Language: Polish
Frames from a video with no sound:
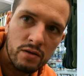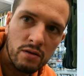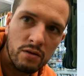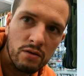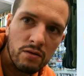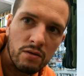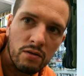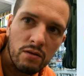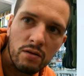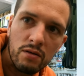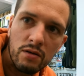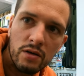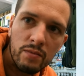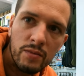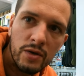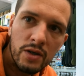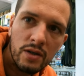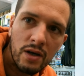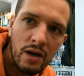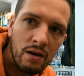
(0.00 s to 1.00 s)
są to
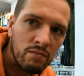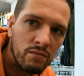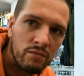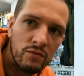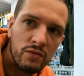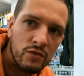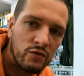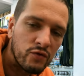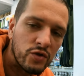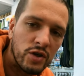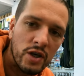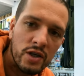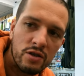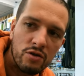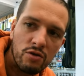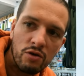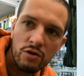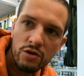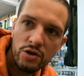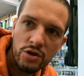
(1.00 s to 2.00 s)
ryby tam
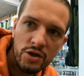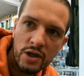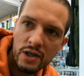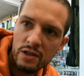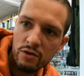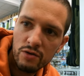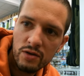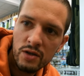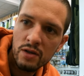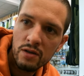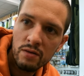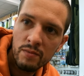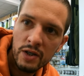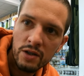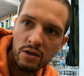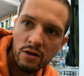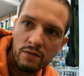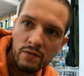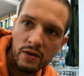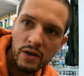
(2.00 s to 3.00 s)
20-30
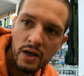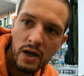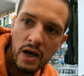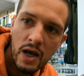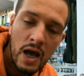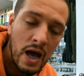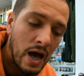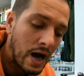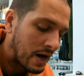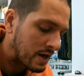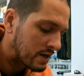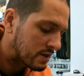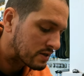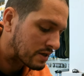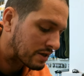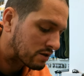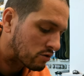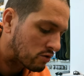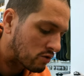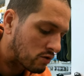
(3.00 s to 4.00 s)
centymetrowe, ale
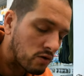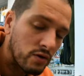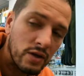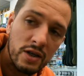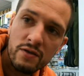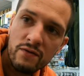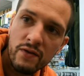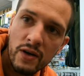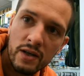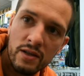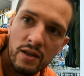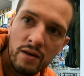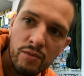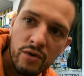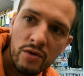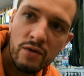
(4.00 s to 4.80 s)
za to jest frajda,